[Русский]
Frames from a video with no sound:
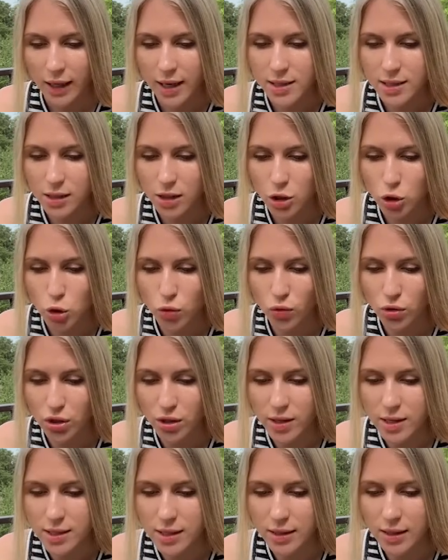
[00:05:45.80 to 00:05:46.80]
Я захожу вот
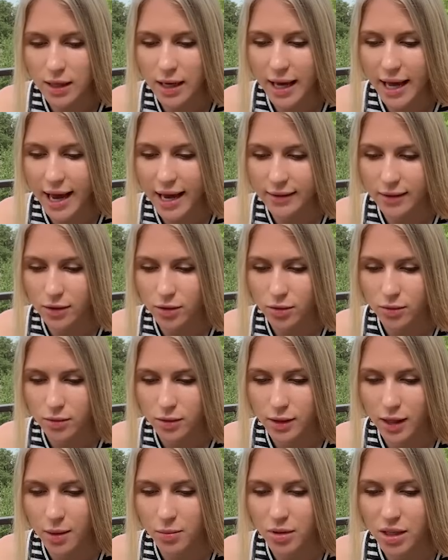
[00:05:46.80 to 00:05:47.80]
Recently Added,
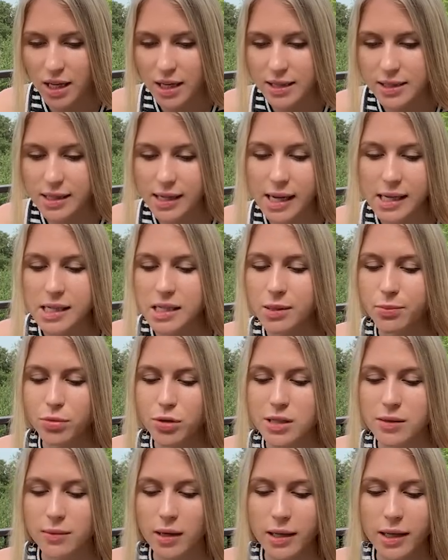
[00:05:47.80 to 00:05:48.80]
да, мне интересно,
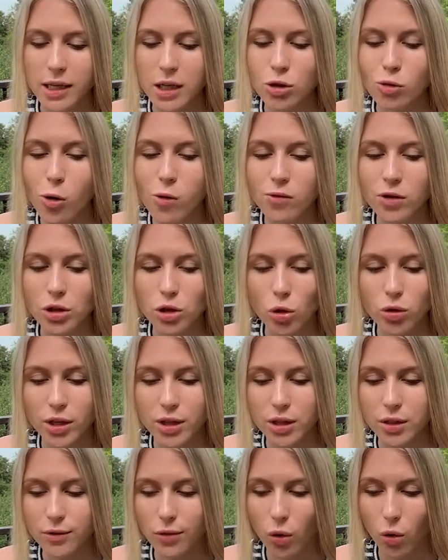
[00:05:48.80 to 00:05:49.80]
допустим, какие новые
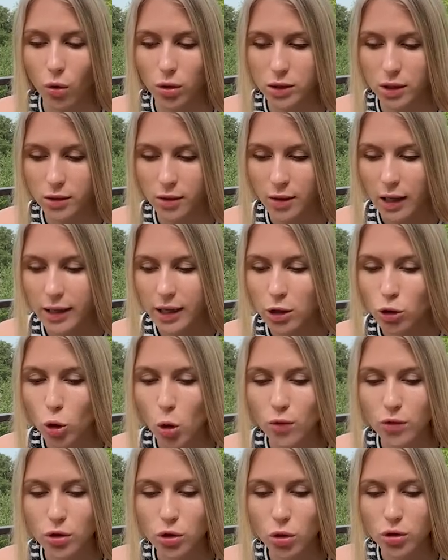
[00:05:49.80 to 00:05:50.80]
токены выходят, какие
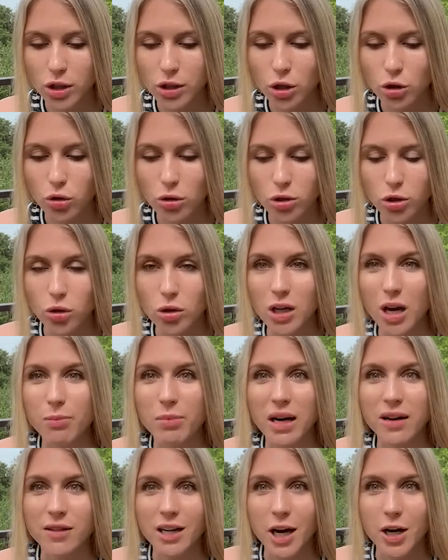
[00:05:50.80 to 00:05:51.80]
новые токены только-только
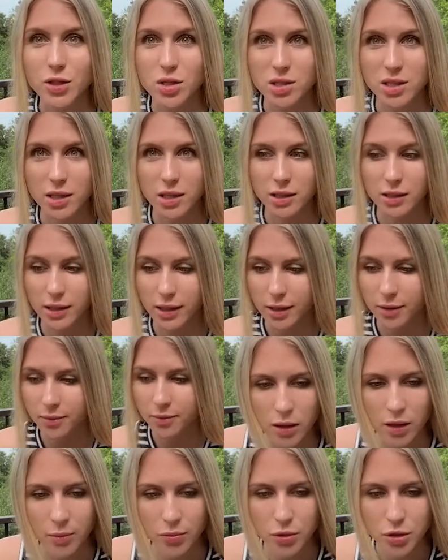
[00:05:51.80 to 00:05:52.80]
появляются на рынке.
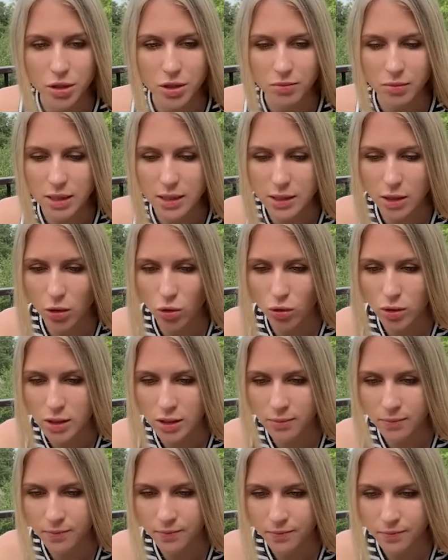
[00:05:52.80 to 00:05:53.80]
Допустим, мы
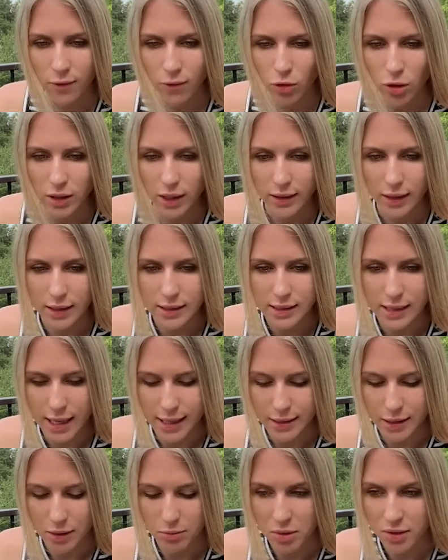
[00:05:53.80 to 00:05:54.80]
заходим вот этот
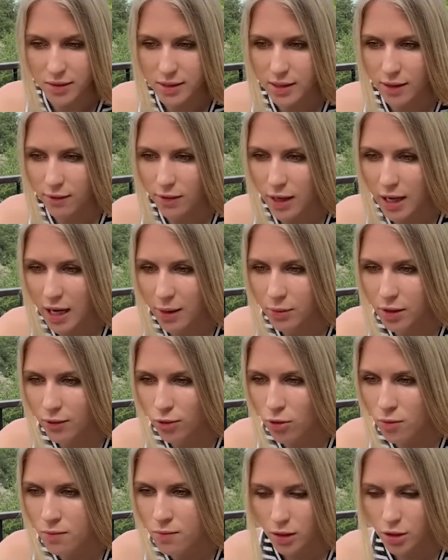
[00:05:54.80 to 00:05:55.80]
сайтик, мы вставляем
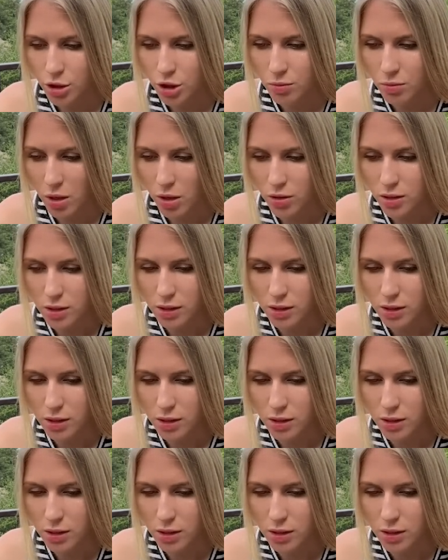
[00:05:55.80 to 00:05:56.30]
его, нажимаю